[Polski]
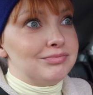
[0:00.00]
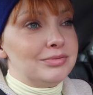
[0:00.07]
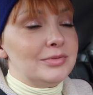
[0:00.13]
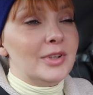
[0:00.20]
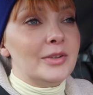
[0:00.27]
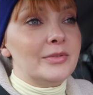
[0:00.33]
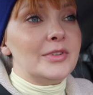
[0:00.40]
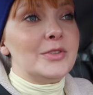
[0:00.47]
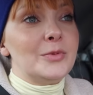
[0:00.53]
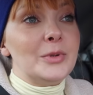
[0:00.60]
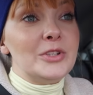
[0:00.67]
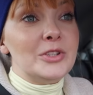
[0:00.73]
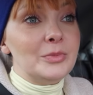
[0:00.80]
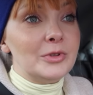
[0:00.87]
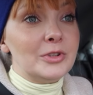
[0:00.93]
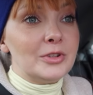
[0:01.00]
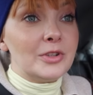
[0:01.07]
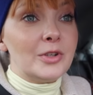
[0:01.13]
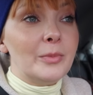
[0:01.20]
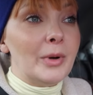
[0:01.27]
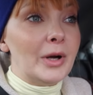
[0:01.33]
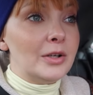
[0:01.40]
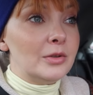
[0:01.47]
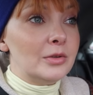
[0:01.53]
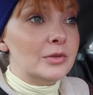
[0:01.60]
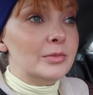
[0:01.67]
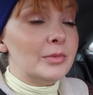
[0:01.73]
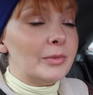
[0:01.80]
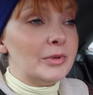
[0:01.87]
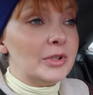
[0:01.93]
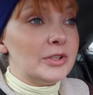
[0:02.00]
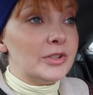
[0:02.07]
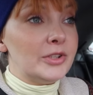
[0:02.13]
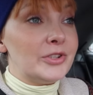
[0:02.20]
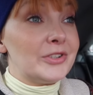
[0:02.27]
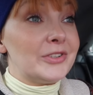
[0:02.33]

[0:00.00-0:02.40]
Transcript: No, więc pędzimy do tego banku. Mamy nadzieję,